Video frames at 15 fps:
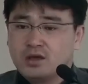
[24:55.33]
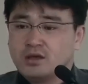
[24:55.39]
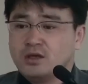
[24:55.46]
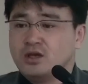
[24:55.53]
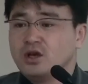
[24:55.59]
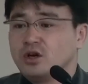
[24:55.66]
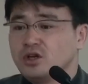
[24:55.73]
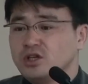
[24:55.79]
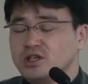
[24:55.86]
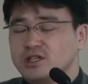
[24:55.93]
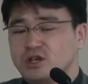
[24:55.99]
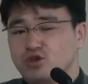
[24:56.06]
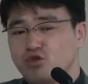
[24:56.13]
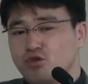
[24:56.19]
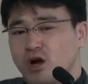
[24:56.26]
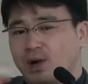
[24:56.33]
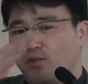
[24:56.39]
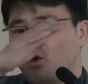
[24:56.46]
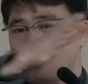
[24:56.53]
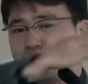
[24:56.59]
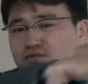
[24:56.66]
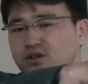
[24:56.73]
이거는 이제
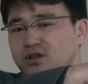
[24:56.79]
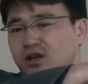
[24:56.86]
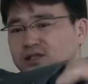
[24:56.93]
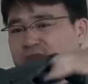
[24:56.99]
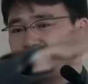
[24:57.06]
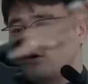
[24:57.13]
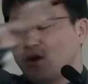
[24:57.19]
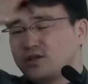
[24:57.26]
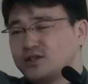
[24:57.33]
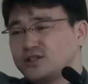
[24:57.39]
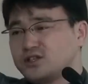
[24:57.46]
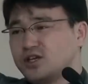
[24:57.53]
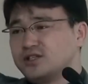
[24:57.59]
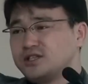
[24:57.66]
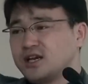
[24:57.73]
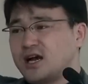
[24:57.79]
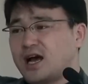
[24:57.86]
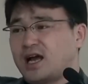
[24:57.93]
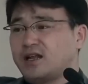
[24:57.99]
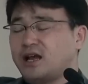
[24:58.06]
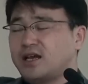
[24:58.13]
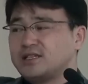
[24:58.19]
루카복음부터 사도행전 전체가
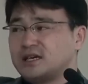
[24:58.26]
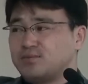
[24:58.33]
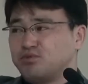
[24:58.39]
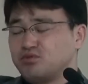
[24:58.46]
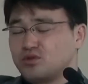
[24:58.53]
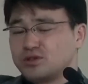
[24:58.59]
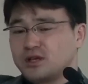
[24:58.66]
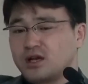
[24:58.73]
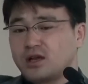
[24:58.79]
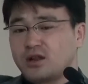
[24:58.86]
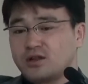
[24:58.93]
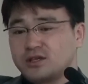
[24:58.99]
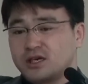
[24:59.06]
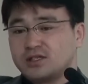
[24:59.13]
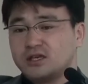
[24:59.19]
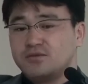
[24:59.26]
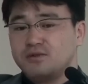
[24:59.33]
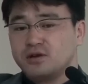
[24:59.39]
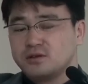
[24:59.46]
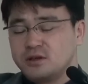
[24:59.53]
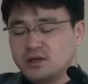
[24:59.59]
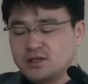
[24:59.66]
하나의 작품으로 생각해서 제가
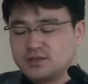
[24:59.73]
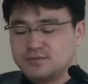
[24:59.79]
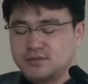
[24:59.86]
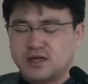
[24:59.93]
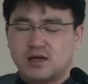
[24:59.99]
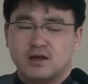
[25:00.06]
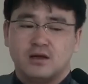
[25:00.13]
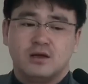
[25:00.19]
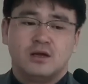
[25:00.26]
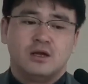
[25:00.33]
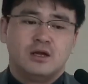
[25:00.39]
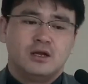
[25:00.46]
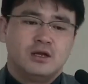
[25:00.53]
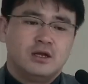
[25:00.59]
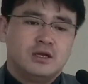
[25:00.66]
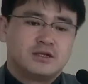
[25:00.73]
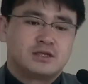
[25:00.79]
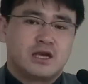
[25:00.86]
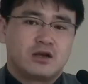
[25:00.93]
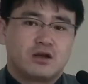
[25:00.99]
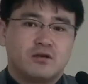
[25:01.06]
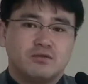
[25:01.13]
설명을 드리겠습니다.
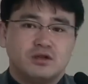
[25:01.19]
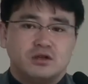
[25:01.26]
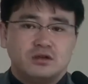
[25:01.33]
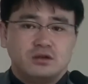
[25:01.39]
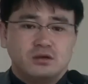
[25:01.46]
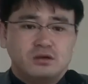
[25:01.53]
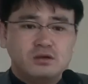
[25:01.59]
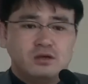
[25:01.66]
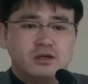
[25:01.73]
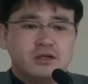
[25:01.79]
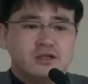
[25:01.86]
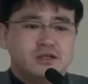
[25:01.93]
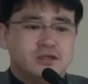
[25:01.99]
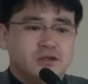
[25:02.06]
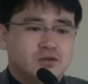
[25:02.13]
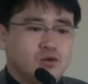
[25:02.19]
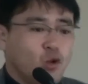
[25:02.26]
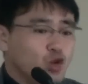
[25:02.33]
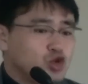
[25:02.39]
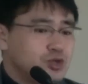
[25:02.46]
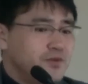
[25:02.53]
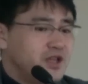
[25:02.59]
자, 여러분들
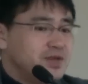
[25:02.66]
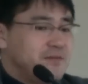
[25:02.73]
요즘에는